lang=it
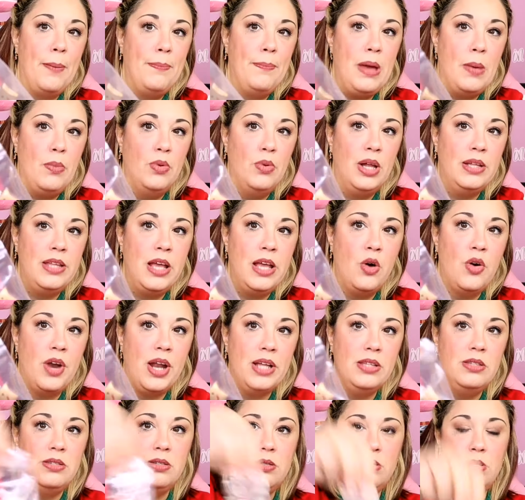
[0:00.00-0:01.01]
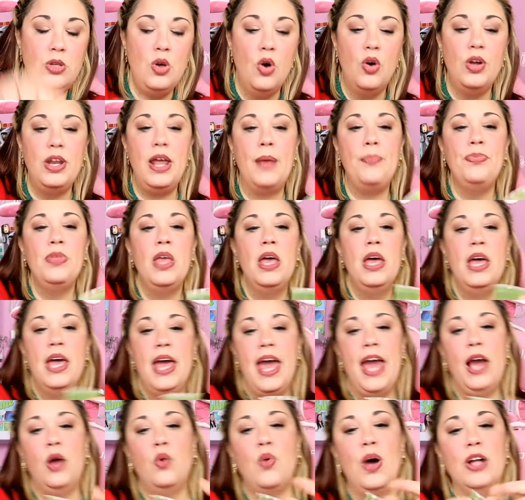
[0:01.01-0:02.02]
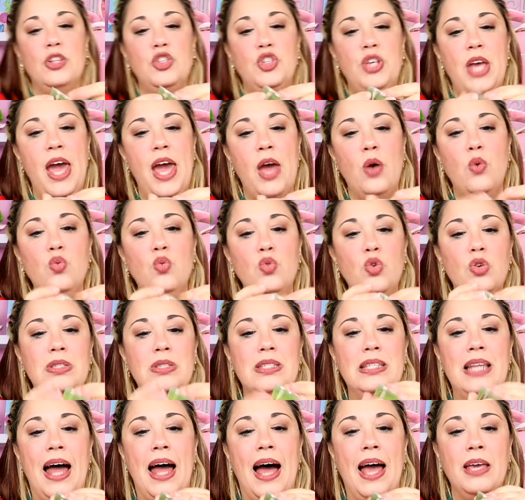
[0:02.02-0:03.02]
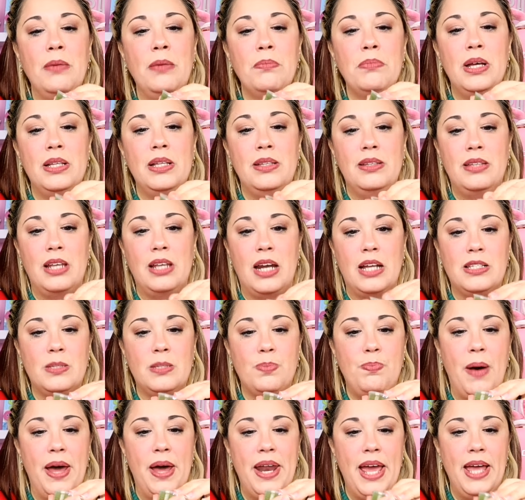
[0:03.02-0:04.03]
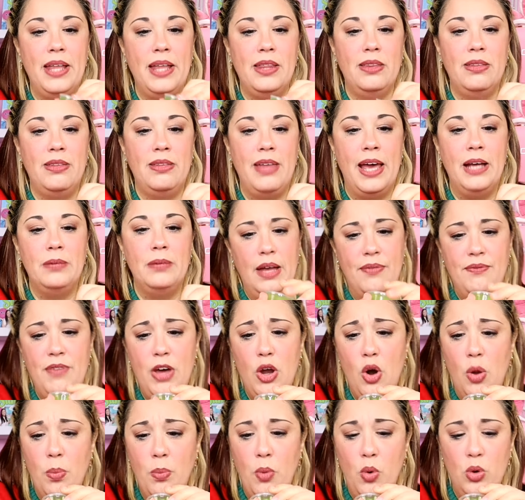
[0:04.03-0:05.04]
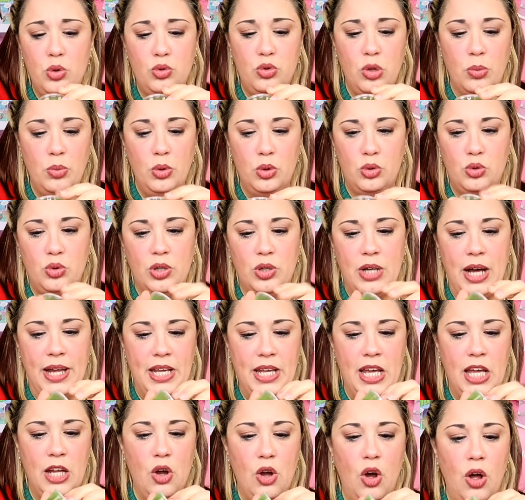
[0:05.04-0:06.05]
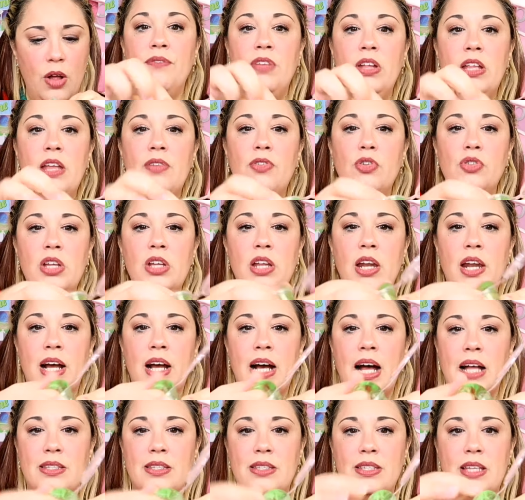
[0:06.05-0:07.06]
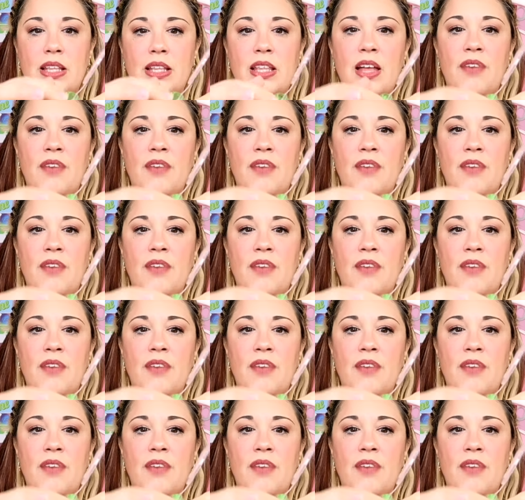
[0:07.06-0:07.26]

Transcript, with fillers: abbiamo la decorazione e qua c'è uno slime trasparente, davvero molto molto carino. Vi devo dire ragazzi, è